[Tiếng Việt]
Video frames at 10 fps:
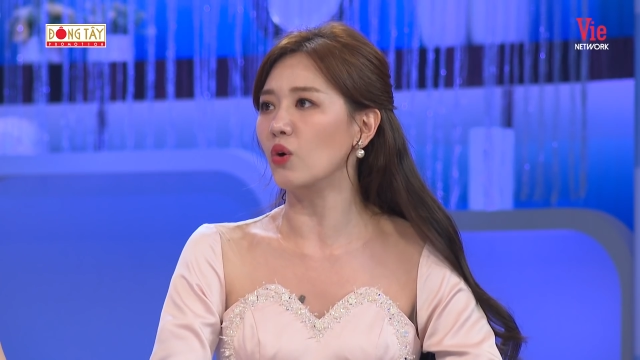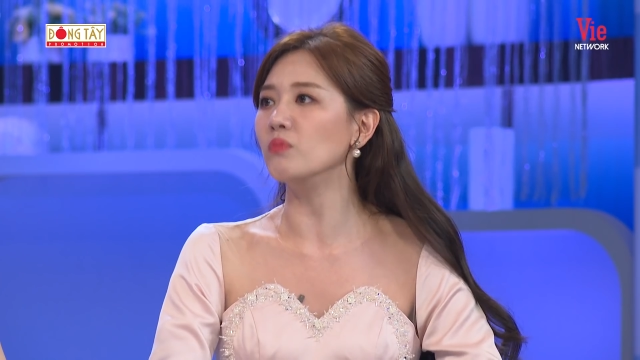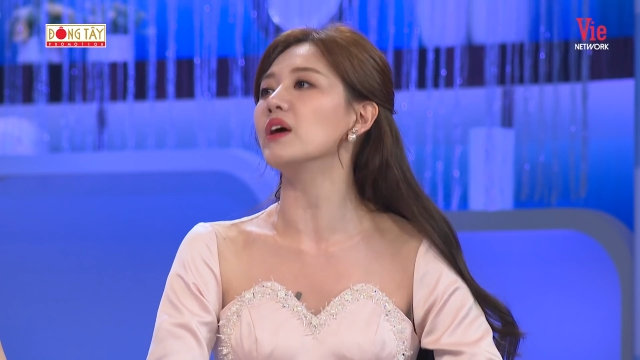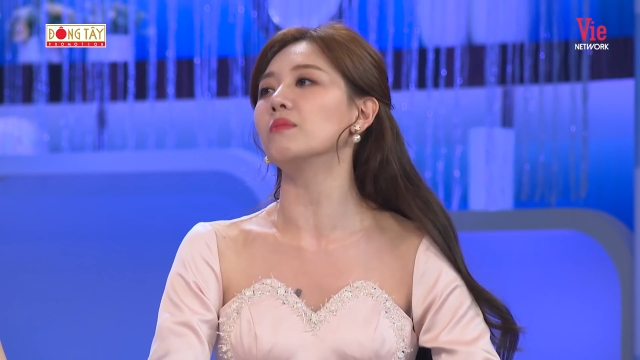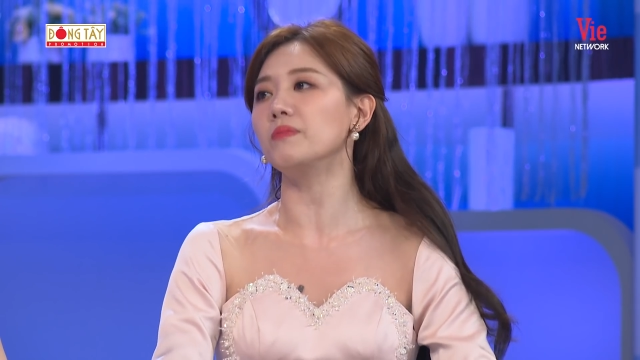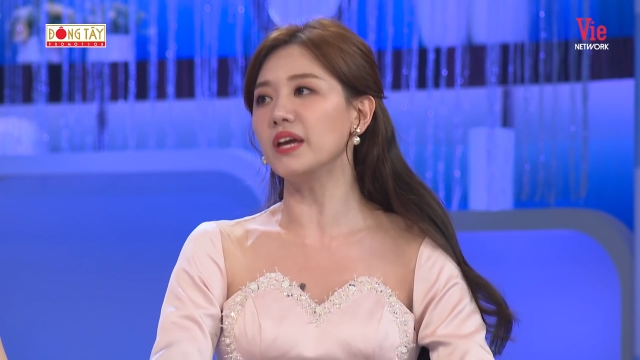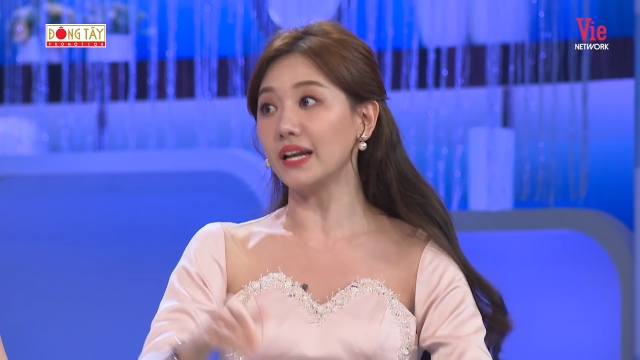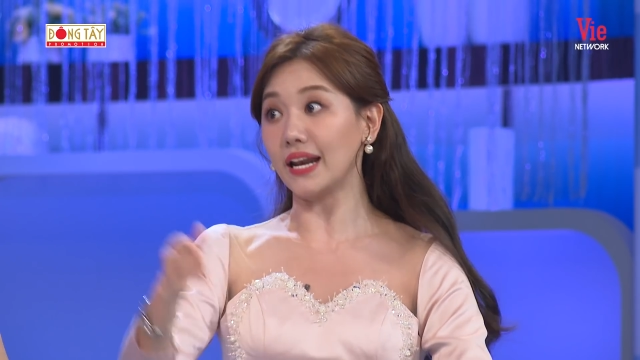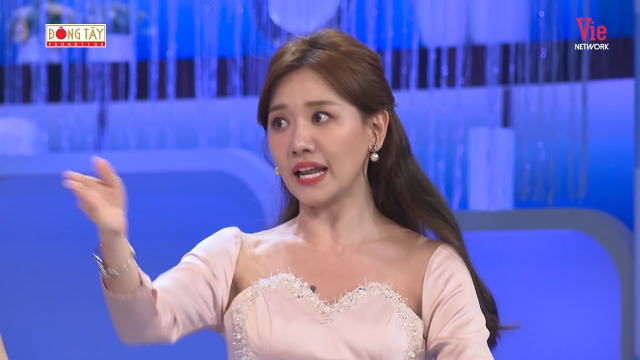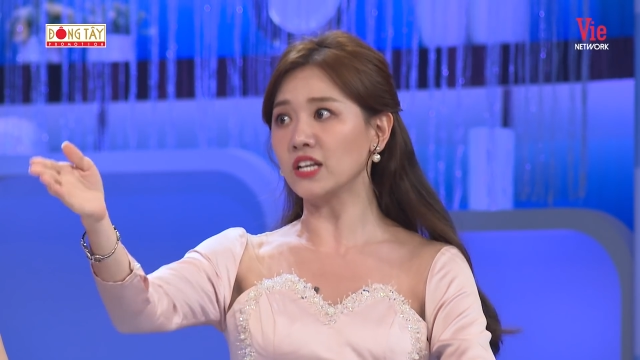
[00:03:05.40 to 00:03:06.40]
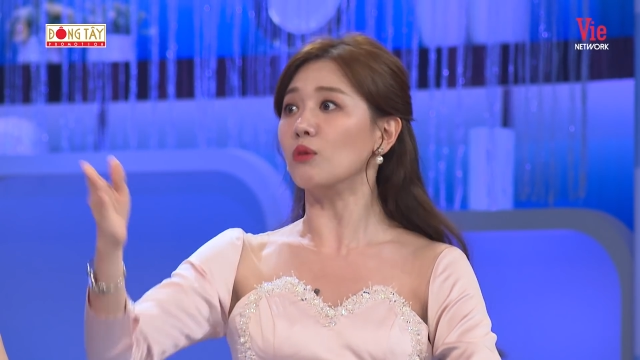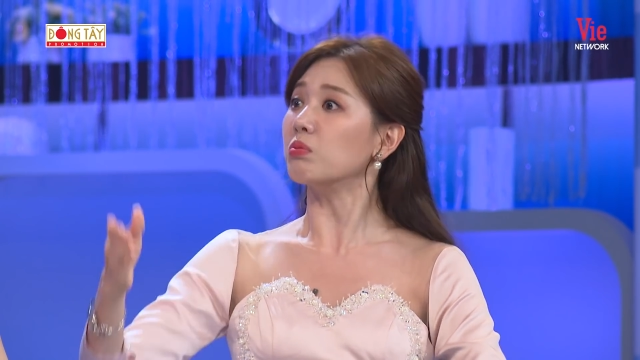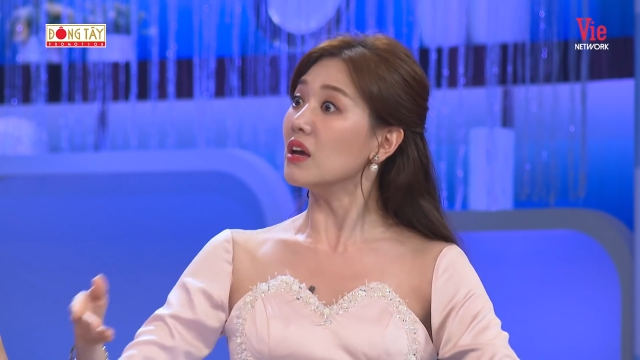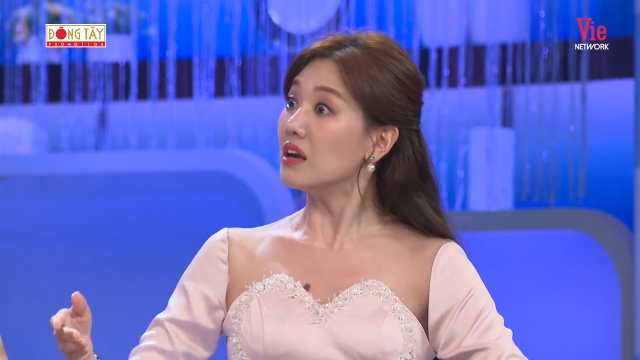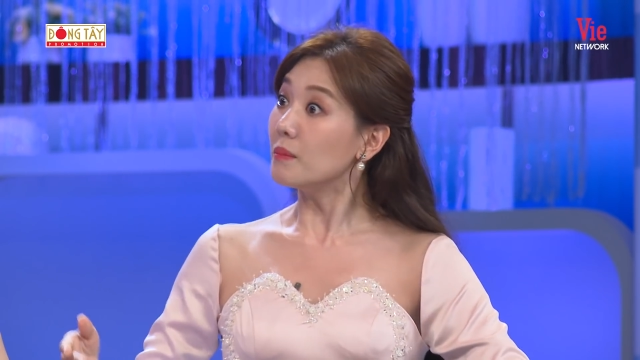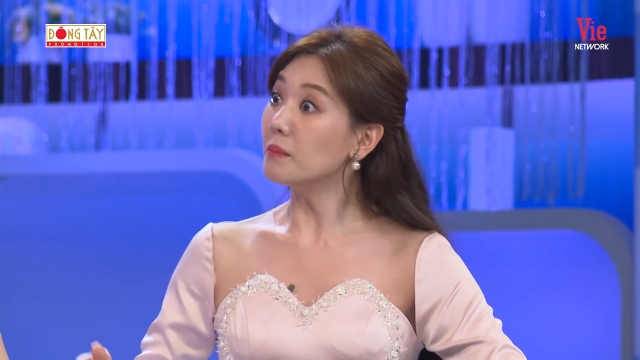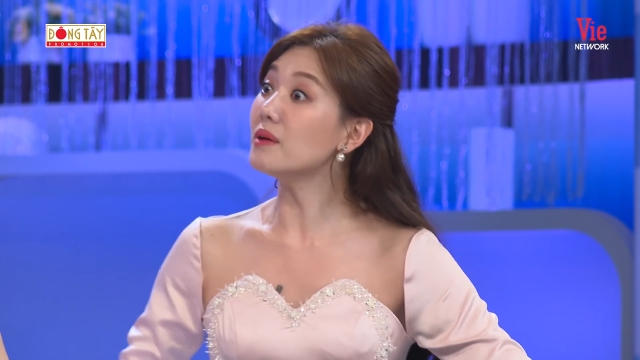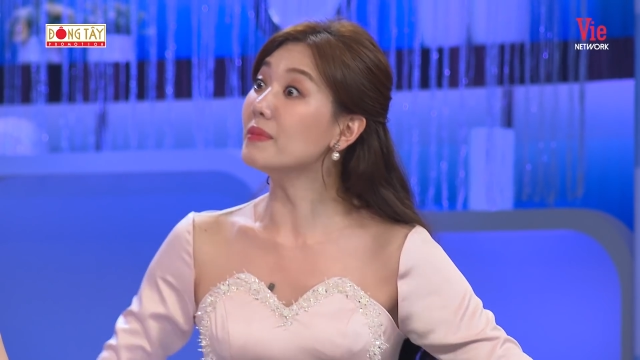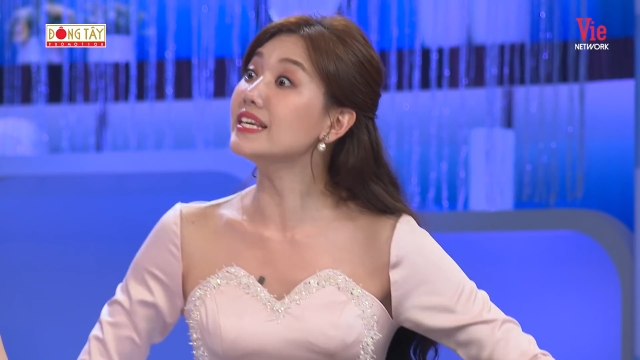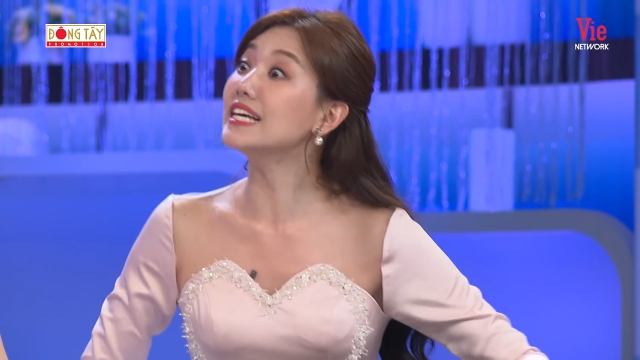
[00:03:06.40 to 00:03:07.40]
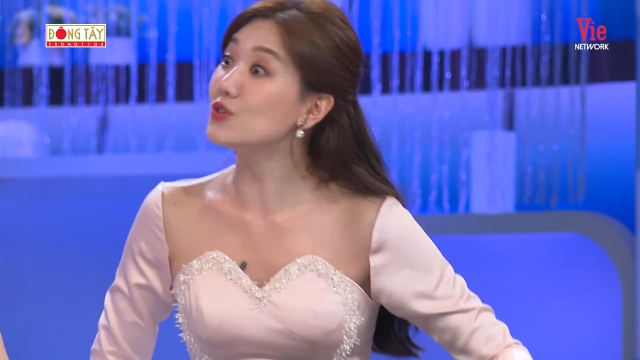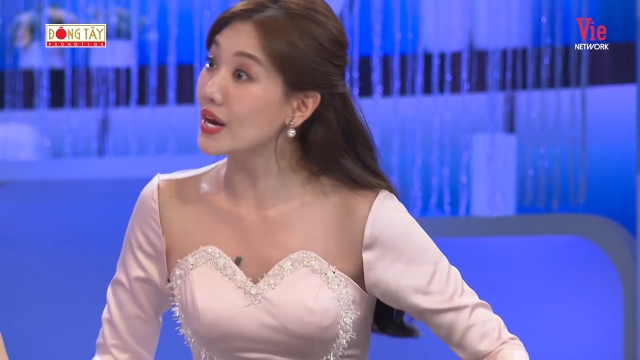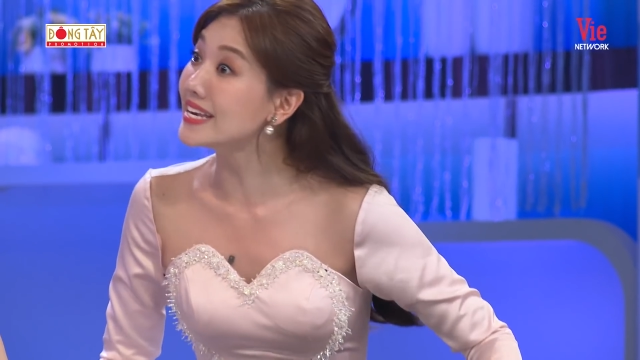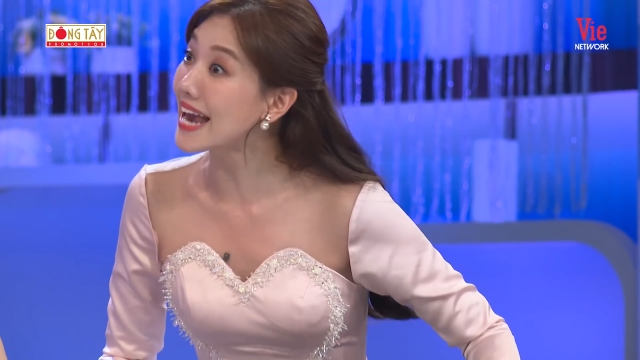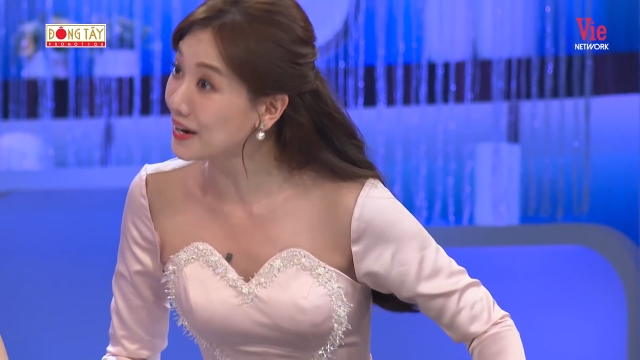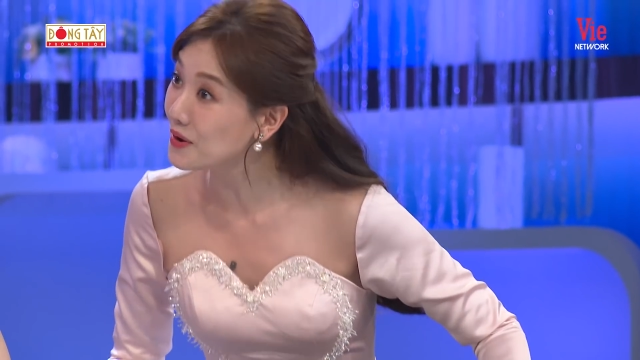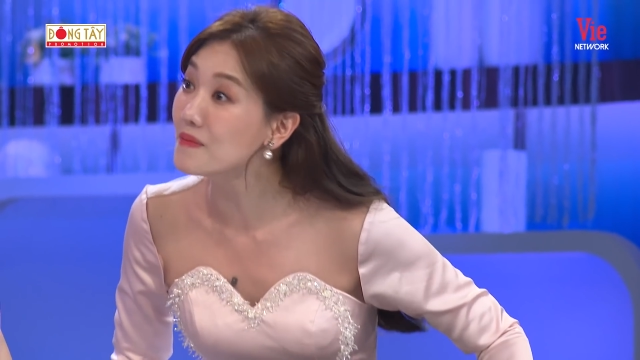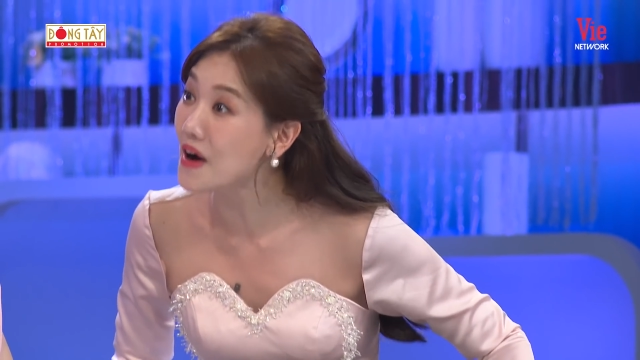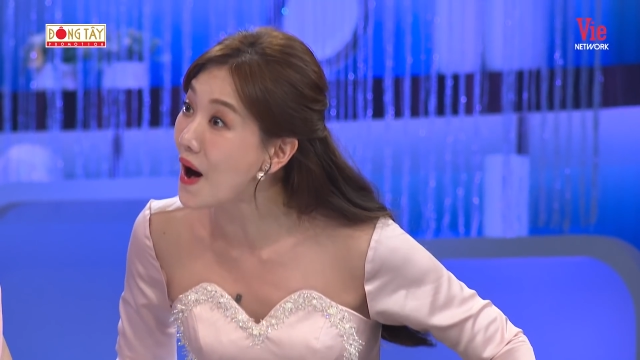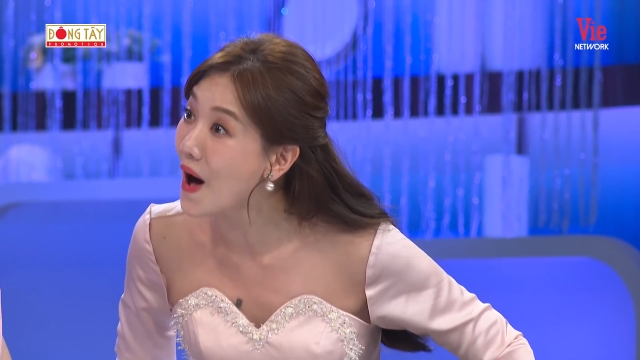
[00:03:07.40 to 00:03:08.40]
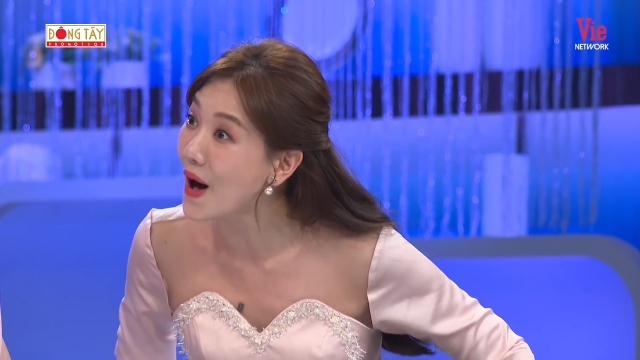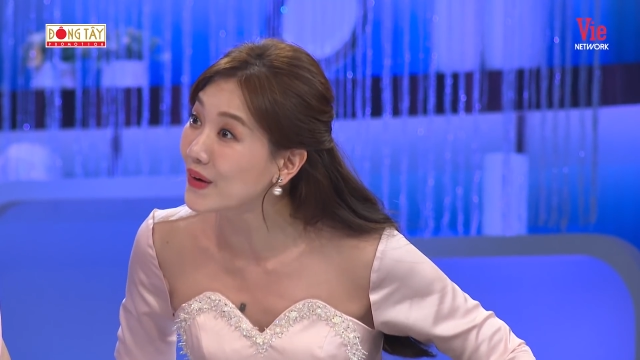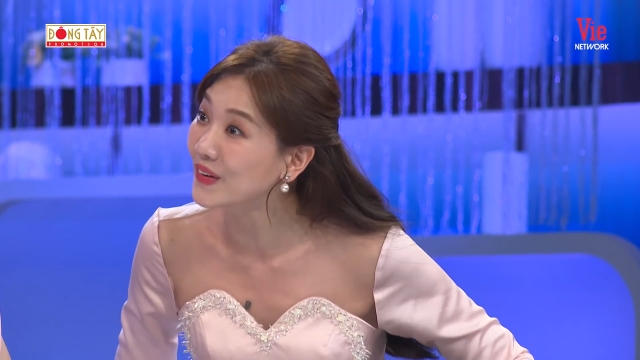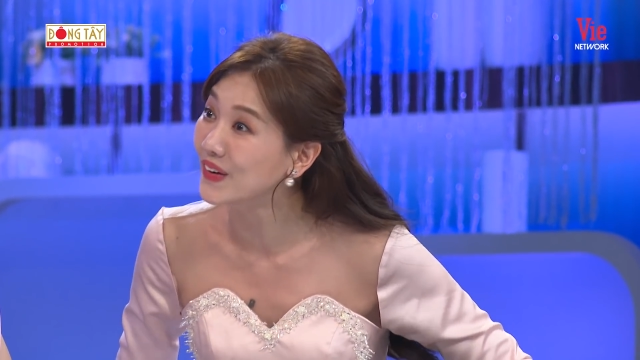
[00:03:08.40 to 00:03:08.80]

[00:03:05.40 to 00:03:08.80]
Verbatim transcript: mà hôm nay mới biết là Lan Ngọc mới mới di chuyển nhà đúng không?